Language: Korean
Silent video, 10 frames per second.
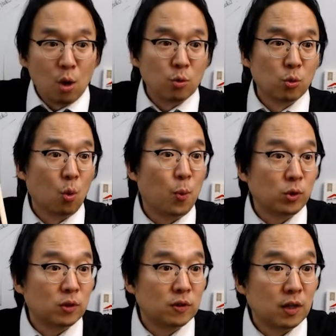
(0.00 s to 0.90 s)

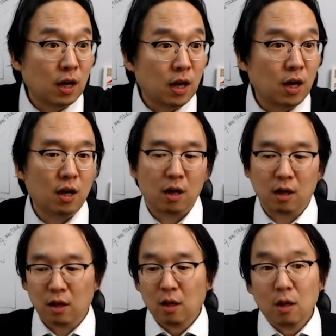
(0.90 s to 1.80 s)
로보트가
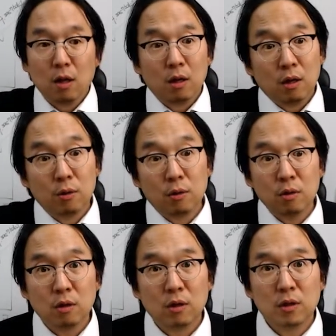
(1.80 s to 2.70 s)
어?